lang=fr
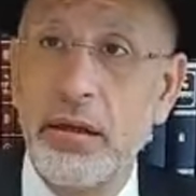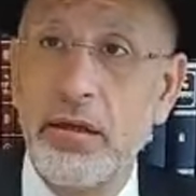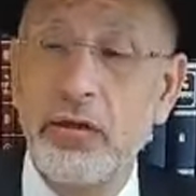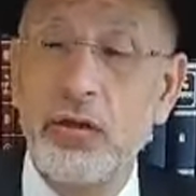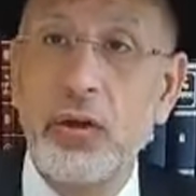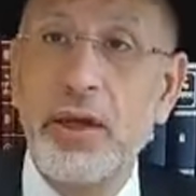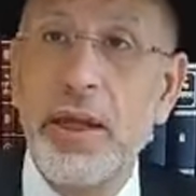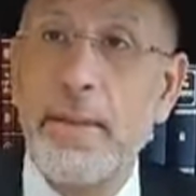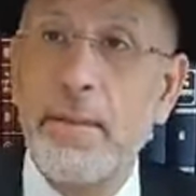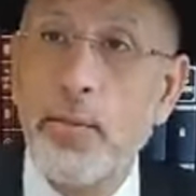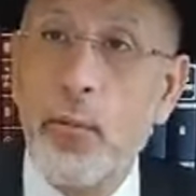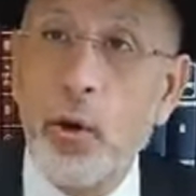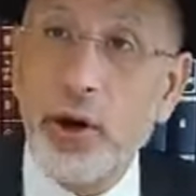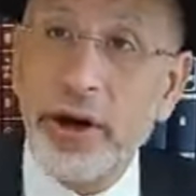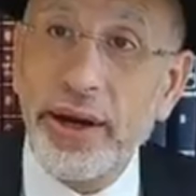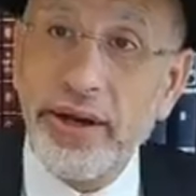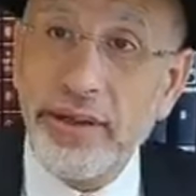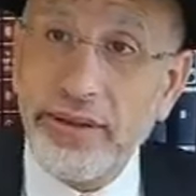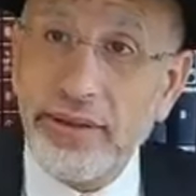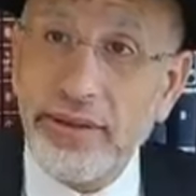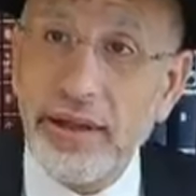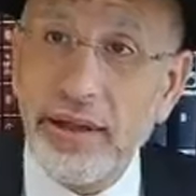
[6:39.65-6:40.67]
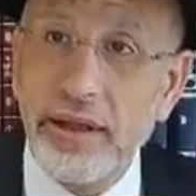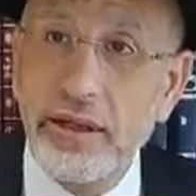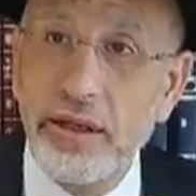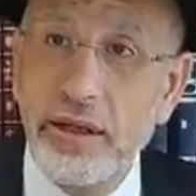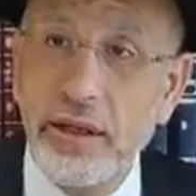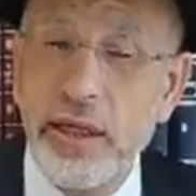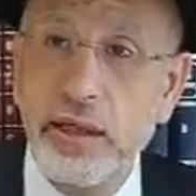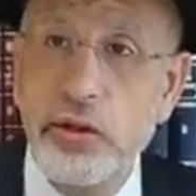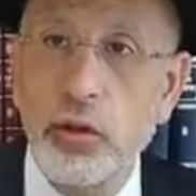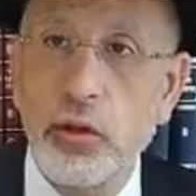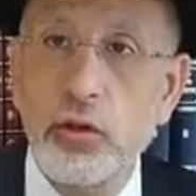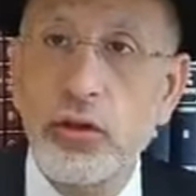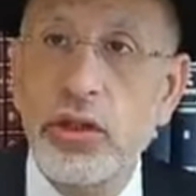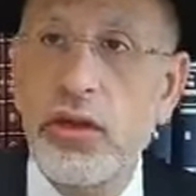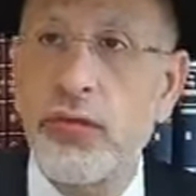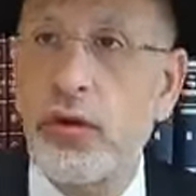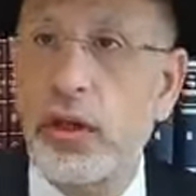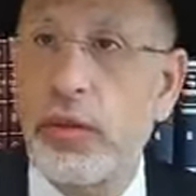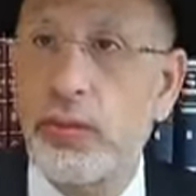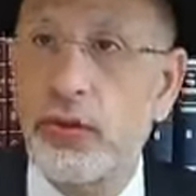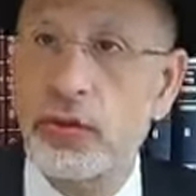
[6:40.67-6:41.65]
dans la moralité et dans le
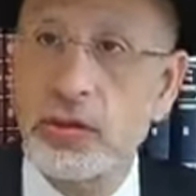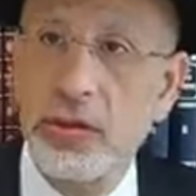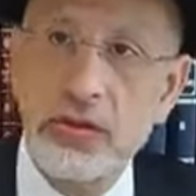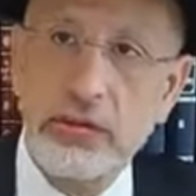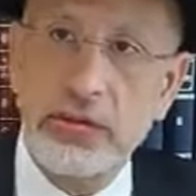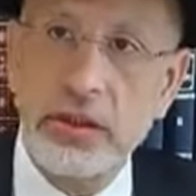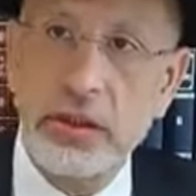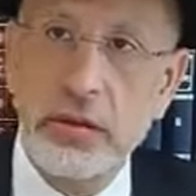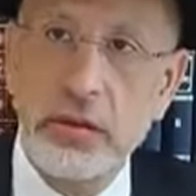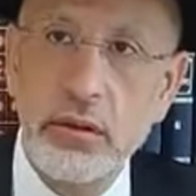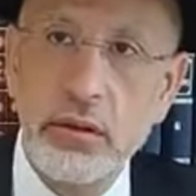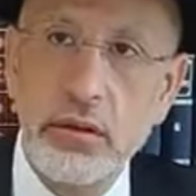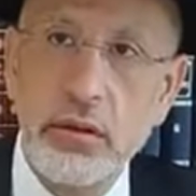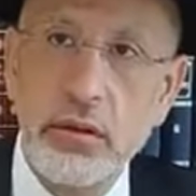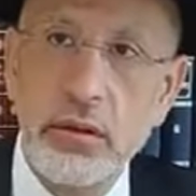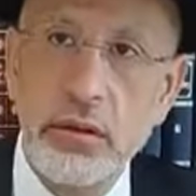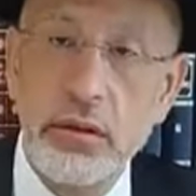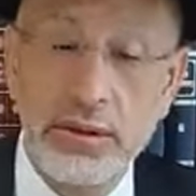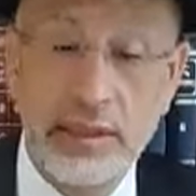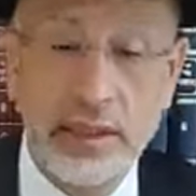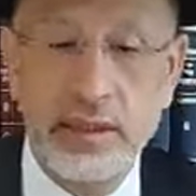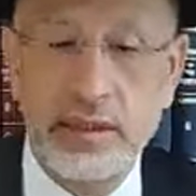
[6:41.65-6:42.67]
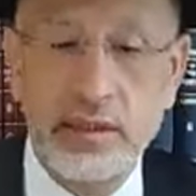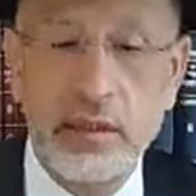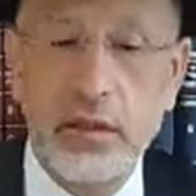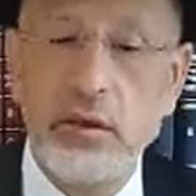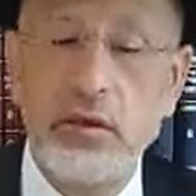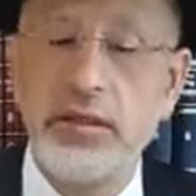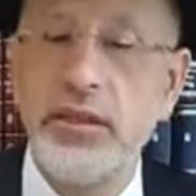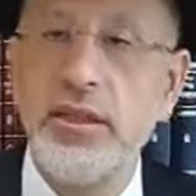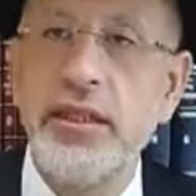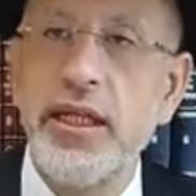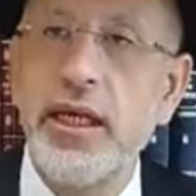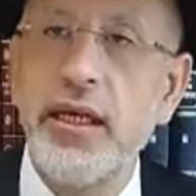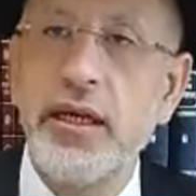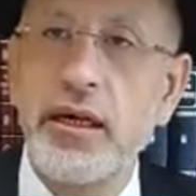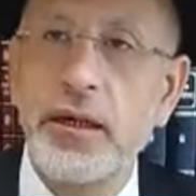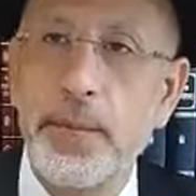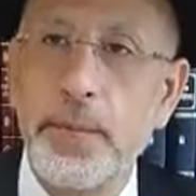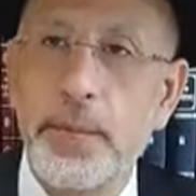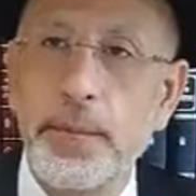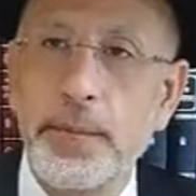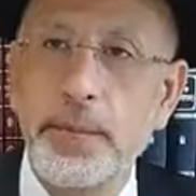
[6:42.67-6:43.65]
dévoilement divin. C'est
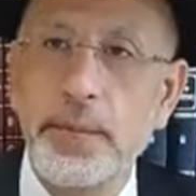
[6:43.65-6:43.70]
extraordinaire.